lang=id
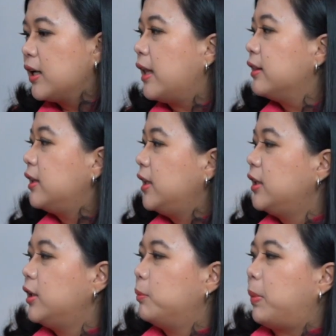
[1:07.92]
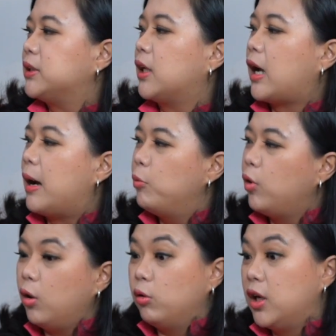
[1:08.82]
Nanti pacar kamu
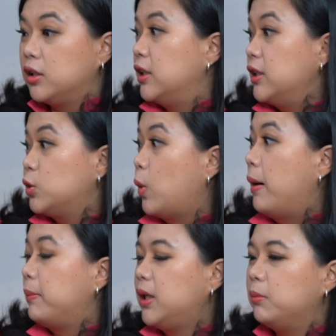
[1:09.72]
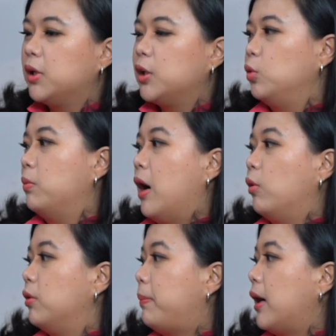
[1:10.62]
kalau udah jadi suami begitu
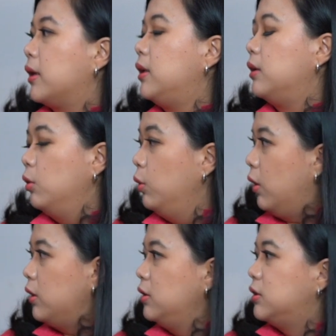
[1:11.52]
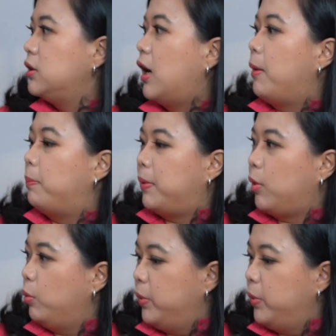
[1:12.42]
bangun pagi, lo ini siapa kok